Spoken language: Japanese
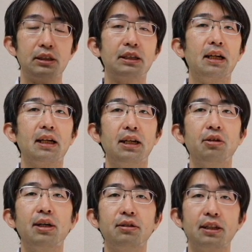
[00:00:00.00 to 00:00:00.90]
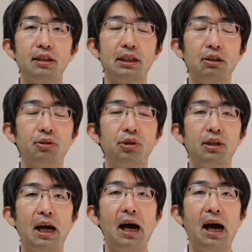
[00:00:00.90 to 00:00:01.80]
力が弱くなっちゃうこ
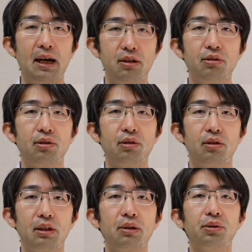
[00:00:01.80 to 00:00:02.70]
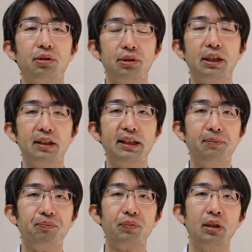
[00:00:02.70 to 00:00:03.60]
とがあり得るってことです
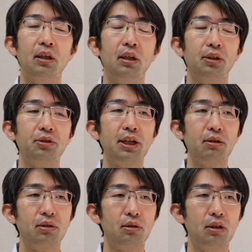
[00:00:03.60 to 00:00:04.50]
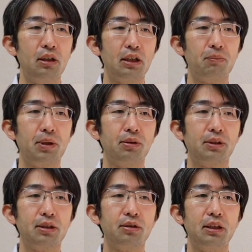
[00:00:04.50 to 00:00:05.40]
ね。となるとやっぱりふたつ